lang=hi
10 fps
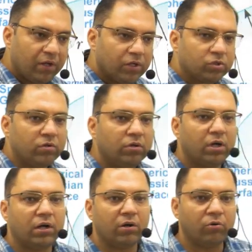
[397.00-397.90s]
तो
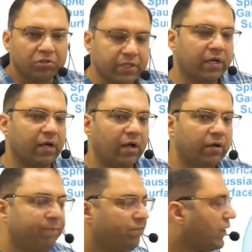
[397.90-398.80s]
उसने कहा
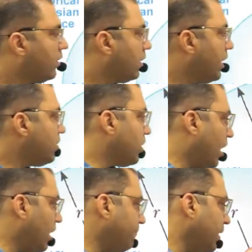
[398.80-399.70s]
कि
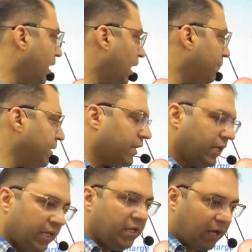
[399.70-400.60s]
जहाँ पर आपने
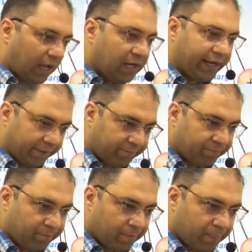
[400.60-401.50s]
ई e निकालना
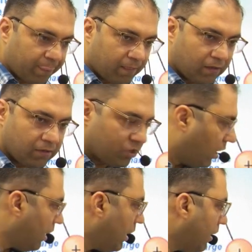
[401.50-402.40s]
है
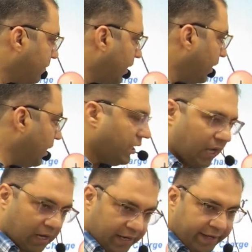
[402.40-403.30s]
जहाँ आपने ई
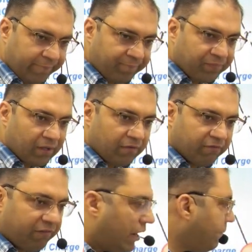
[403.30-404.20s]
निकालना है
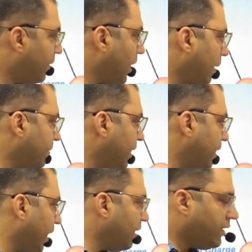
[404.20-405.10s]
वहाँ पर आपने
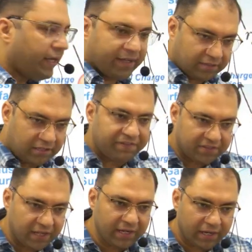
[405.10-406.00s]
क्या लिया एक सरफेस
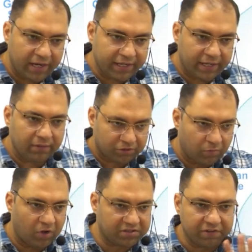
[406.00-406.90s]
एरिया ले लिया
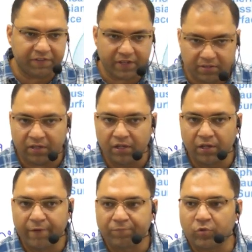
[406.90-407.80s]
स्मॉल सरफेस
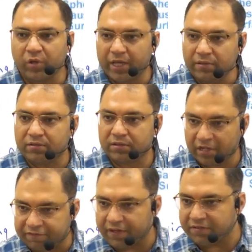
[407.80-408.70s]
तो इस
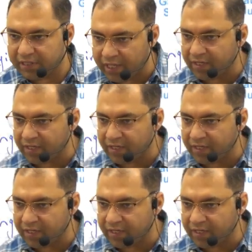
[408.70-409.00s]
सरफेस एरिया